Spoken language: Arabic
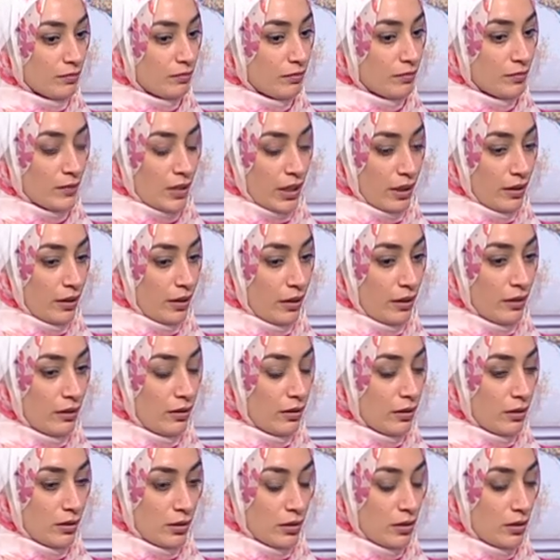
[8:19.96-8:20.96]
على
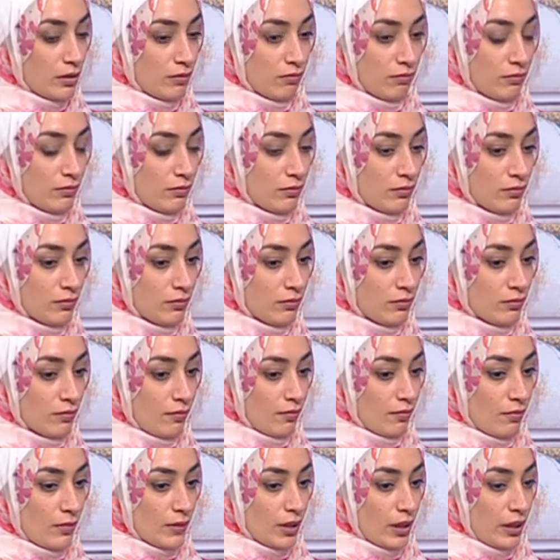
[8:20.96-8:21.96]
اي
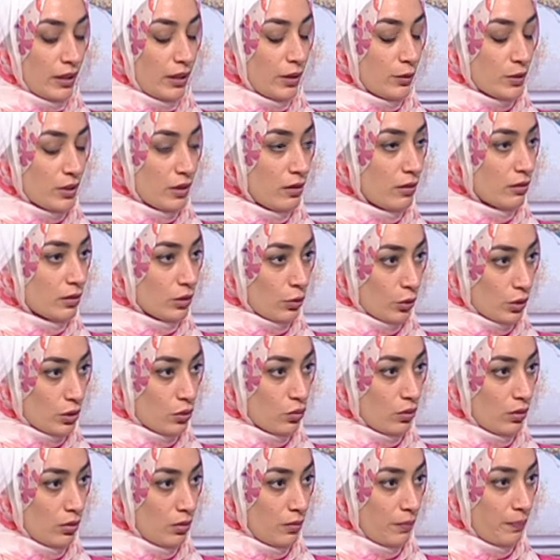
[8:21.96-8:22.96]
اي وسيله
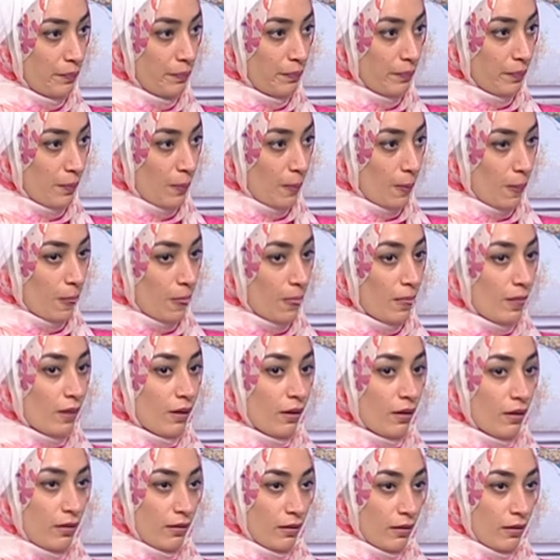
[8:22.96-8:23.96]
تواصل
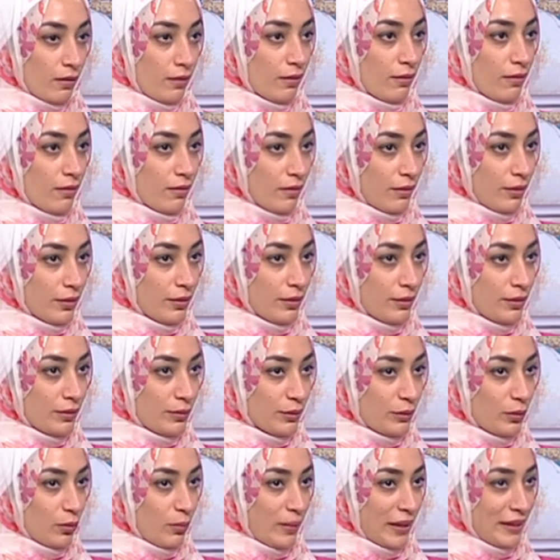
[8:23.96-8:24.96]
آه
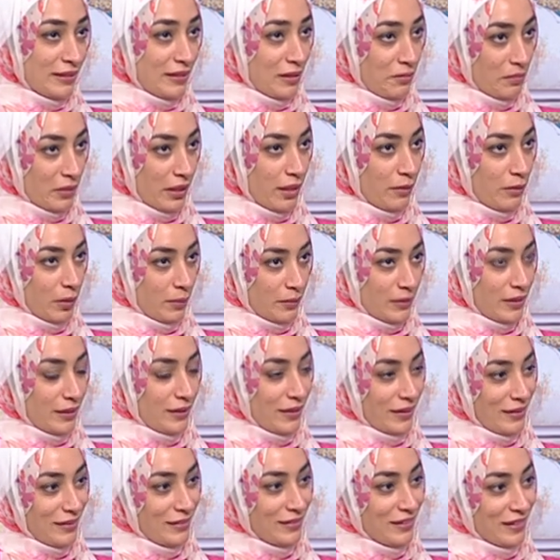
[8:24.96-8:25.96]
وبعدين بقى ببدا
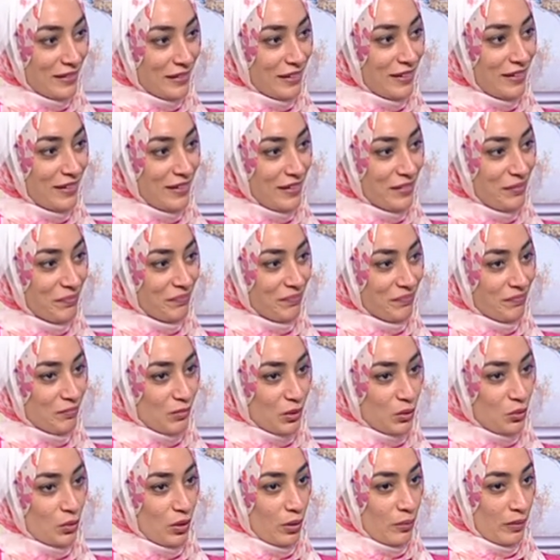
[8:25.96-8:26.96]
يعني ان انا
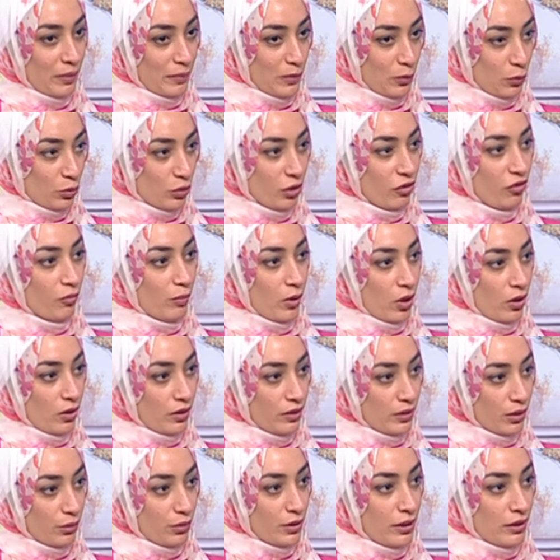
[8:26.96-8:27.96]
برضو ابقى موجوده في
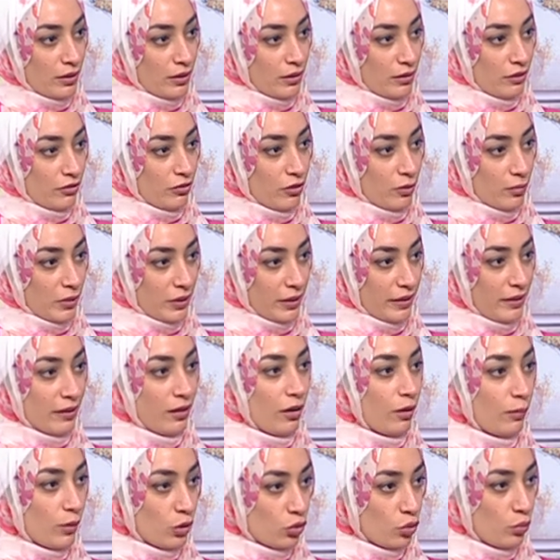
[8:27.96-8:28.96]
معارض او كده فمن
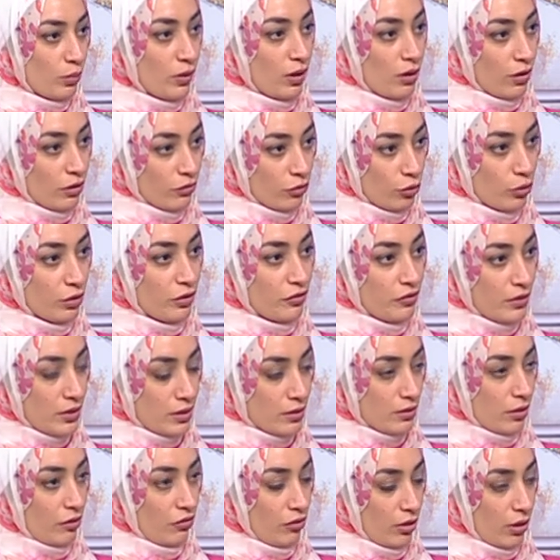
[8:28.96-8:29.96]
خلالها برضو بيعرفوا ان في
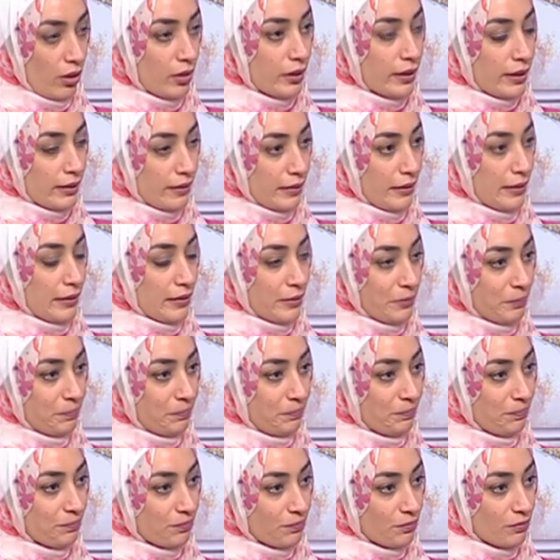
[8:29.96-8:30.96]
صفحه كده يعني
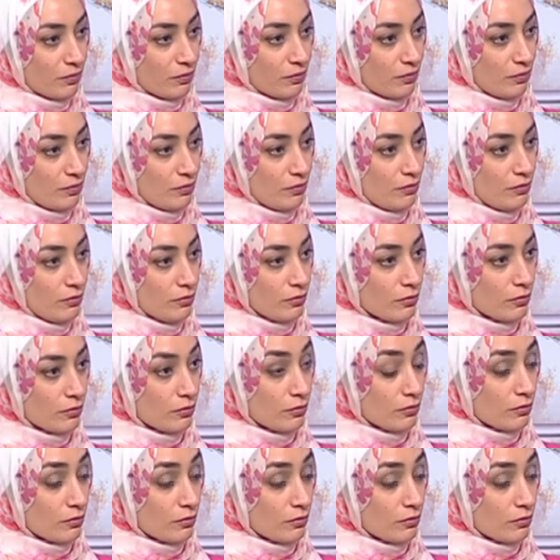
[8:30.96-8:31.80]
متقلي